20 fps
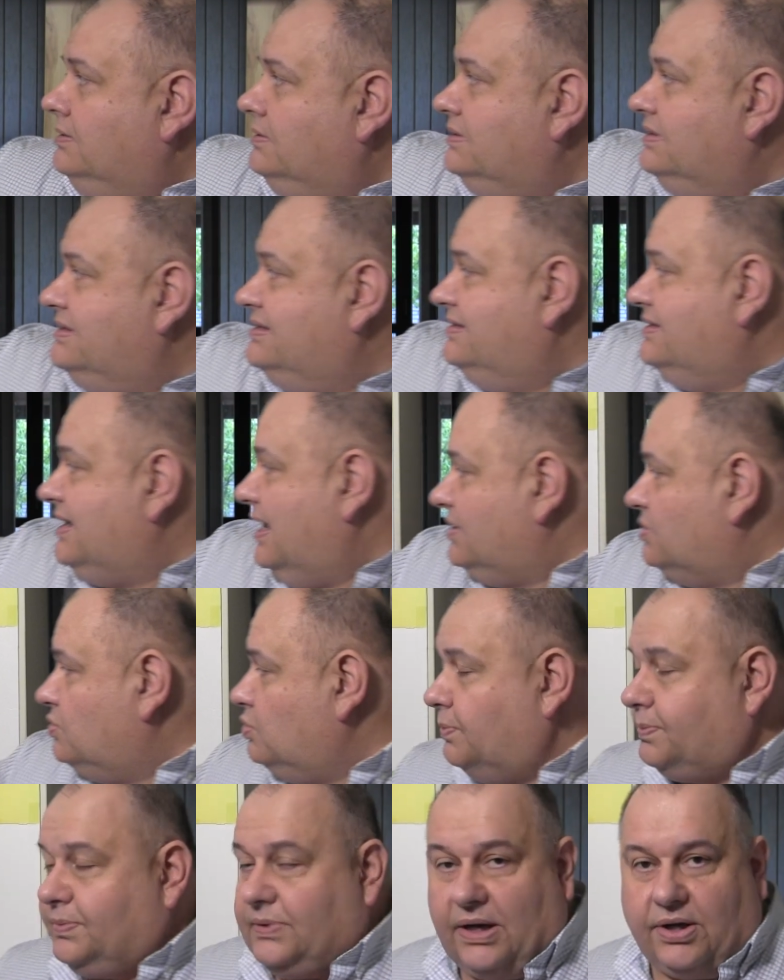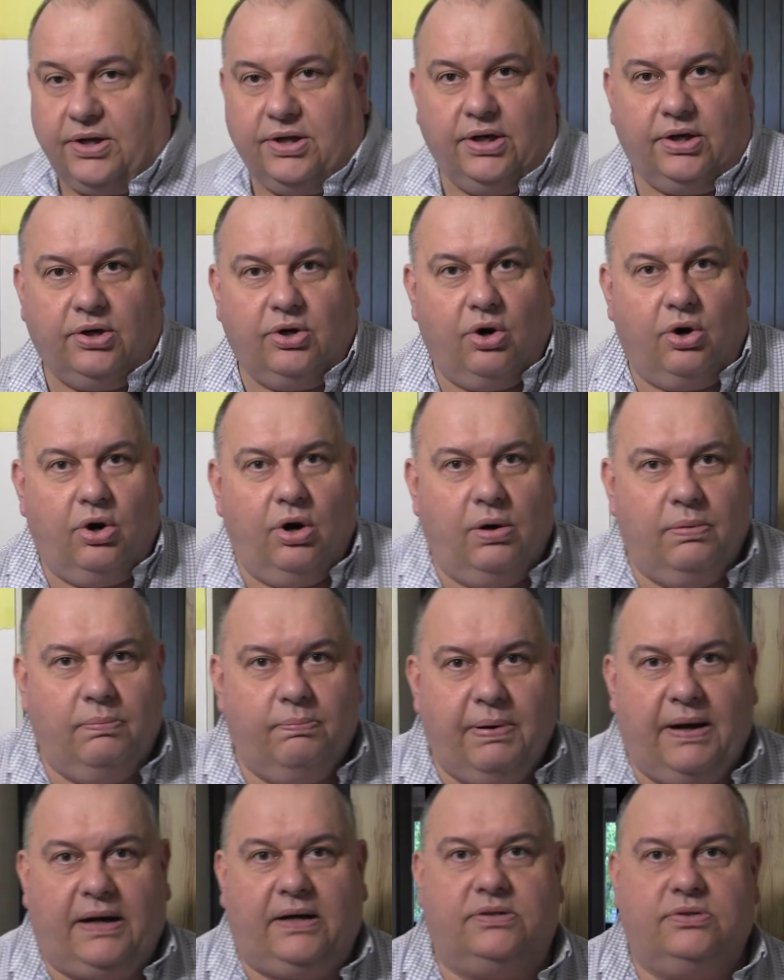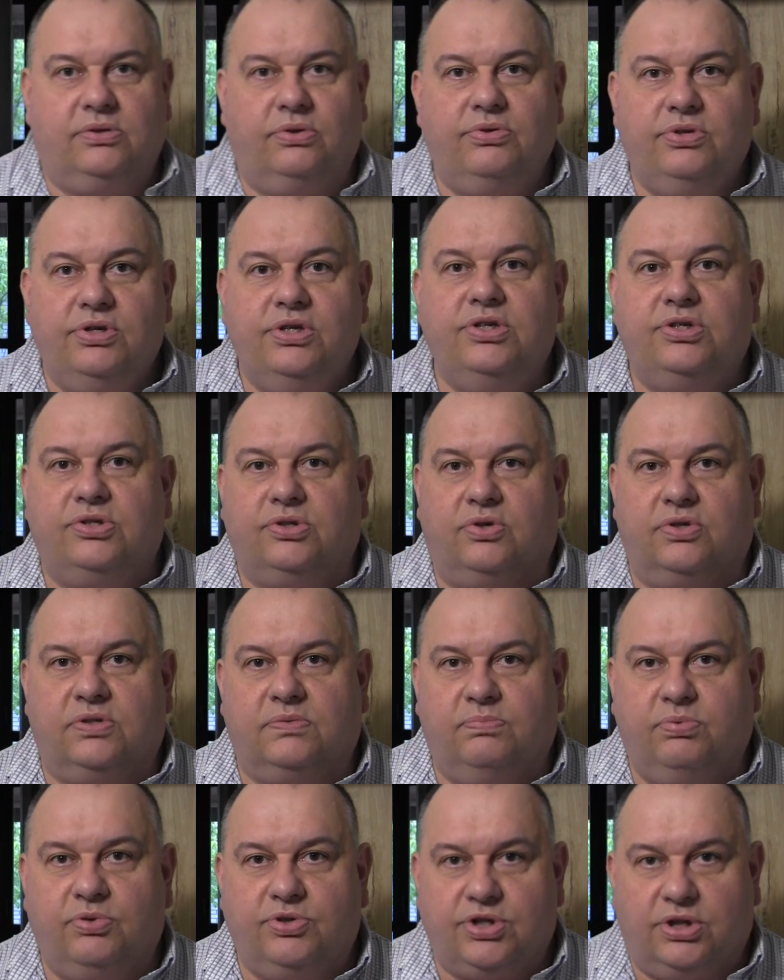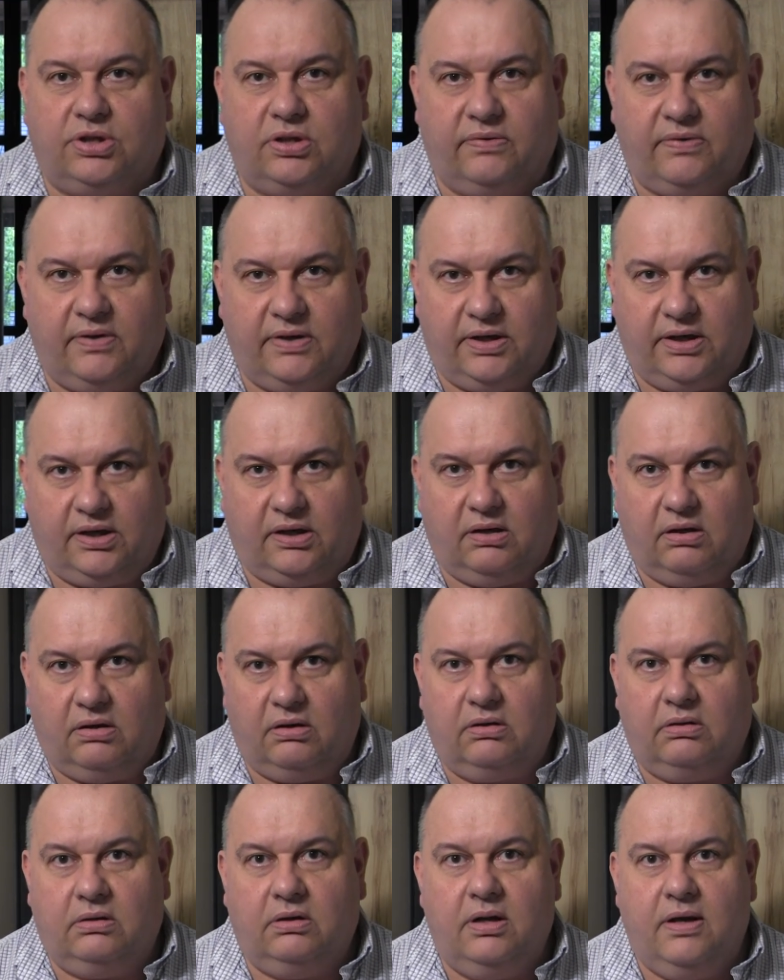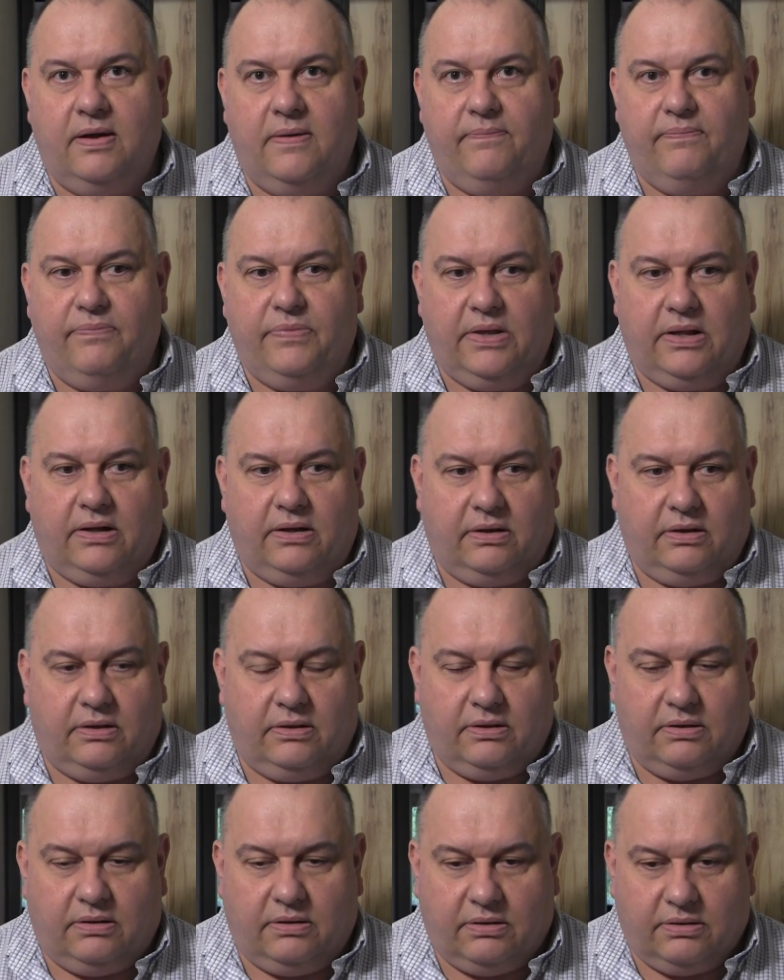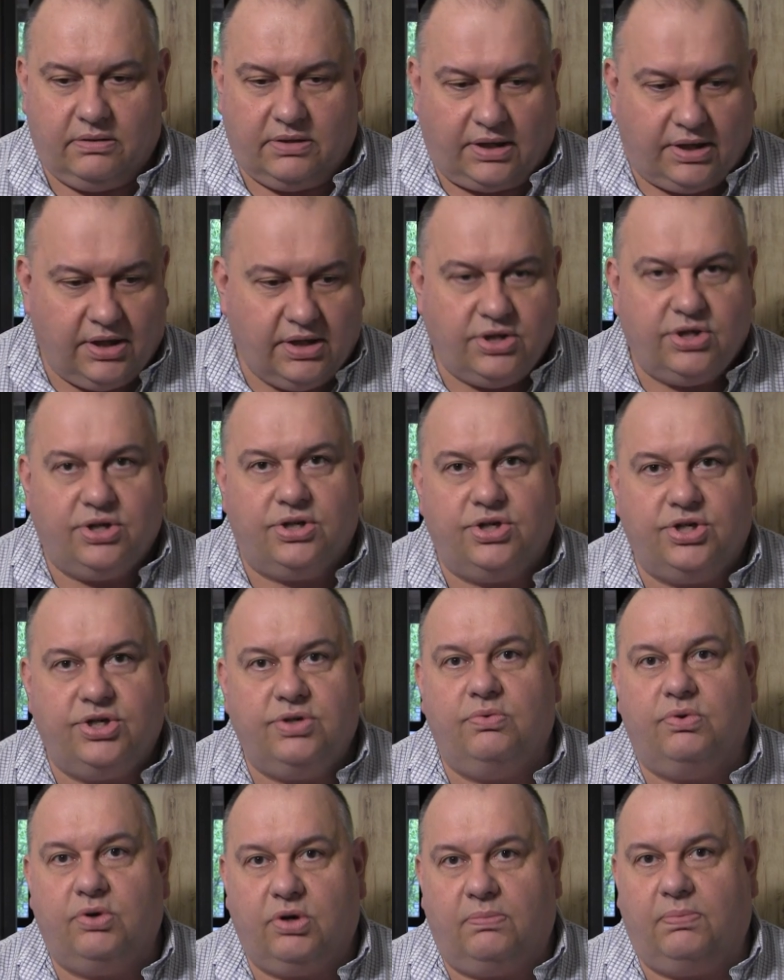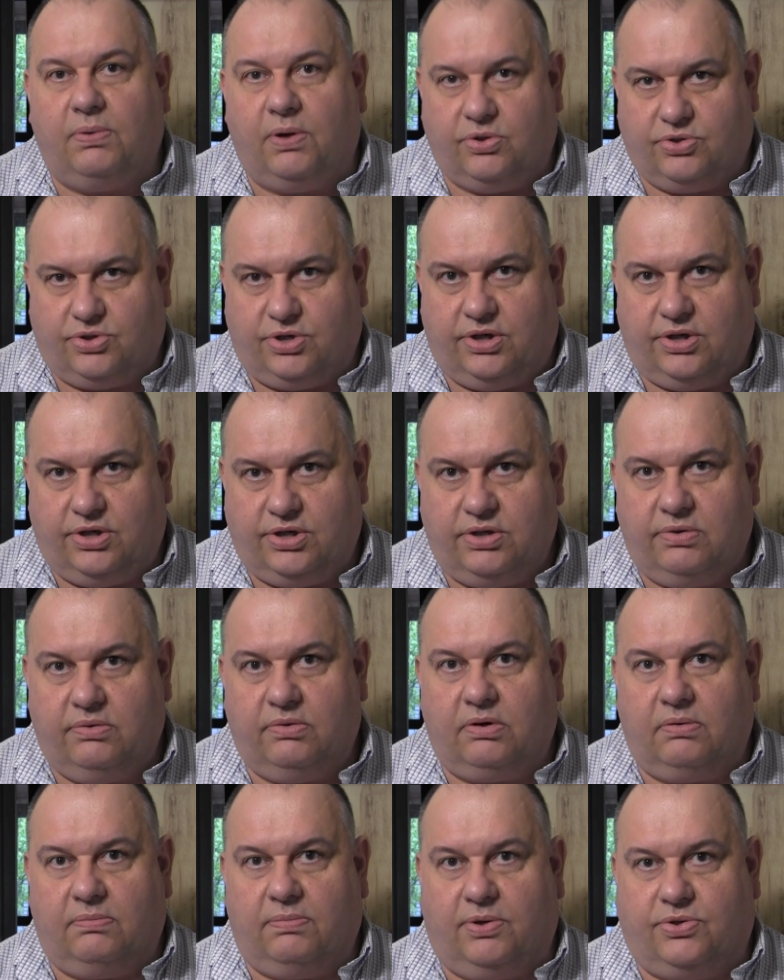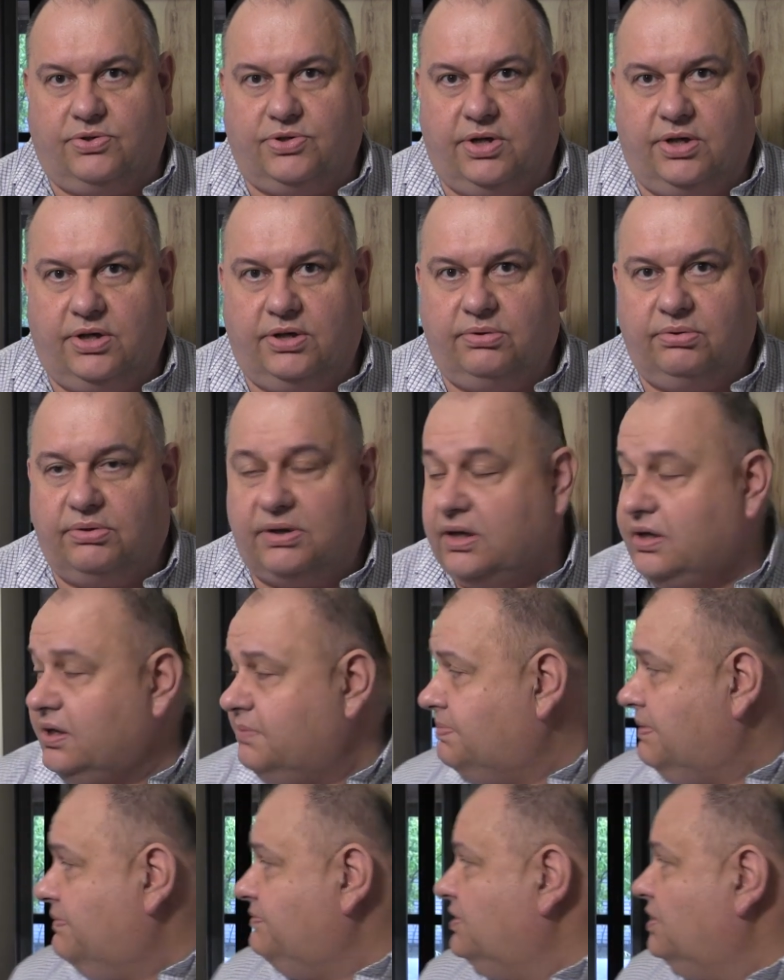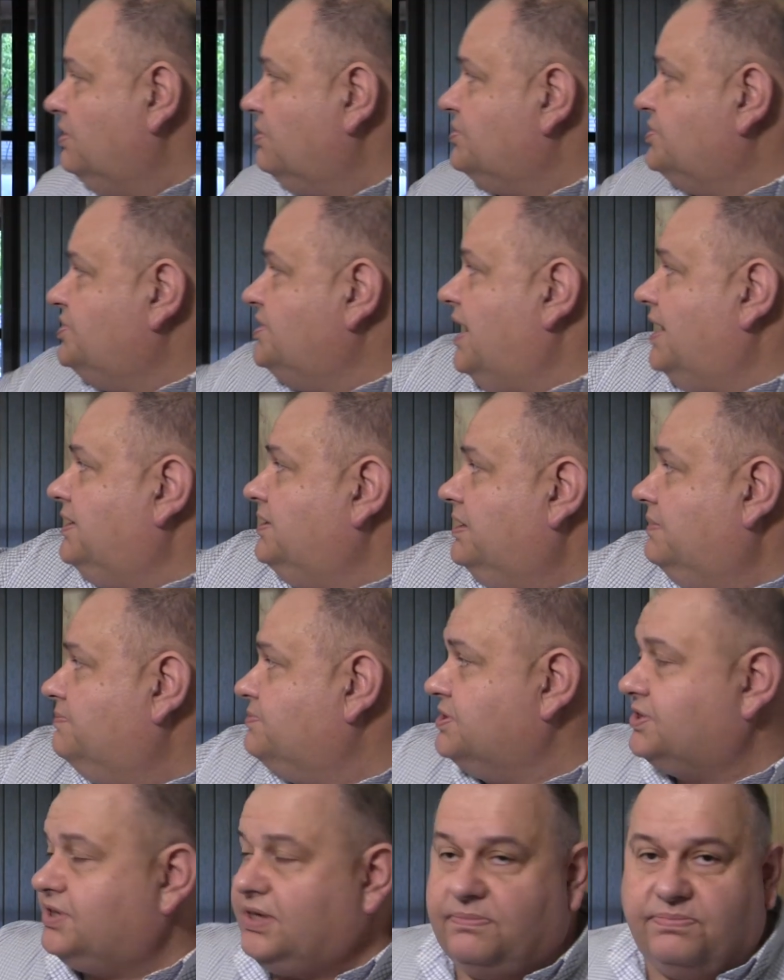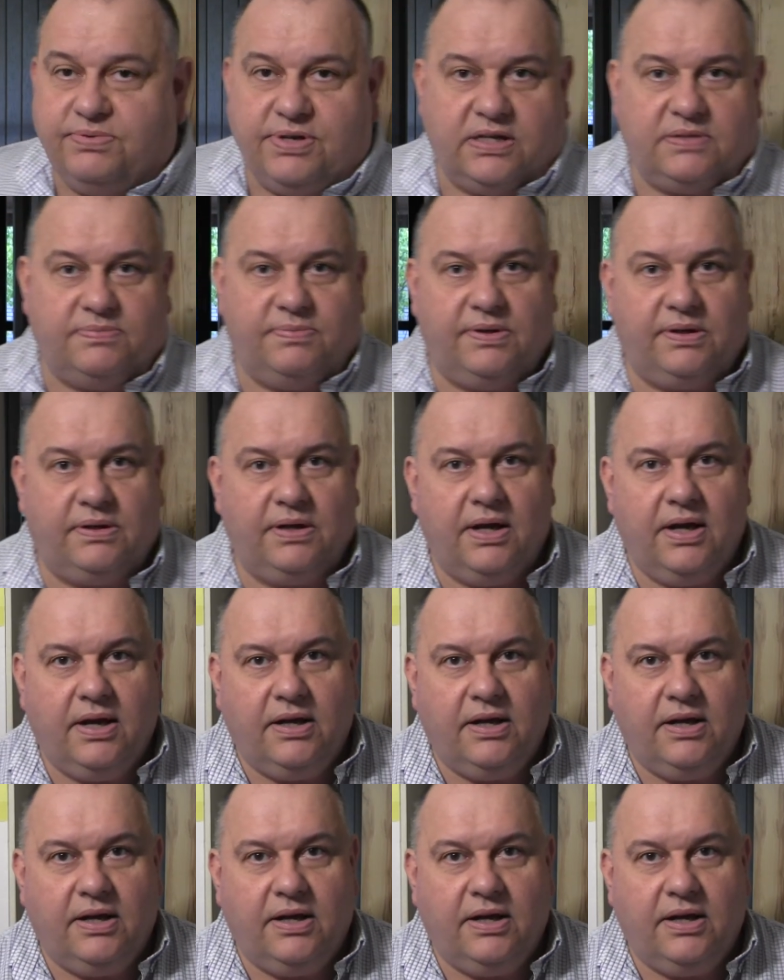zasób takiego bardzo nisko zbudżetowanego e, takiej siły roboczej, siły roboczej. I tutaj pewnie Rosjanie przez ten przesmyk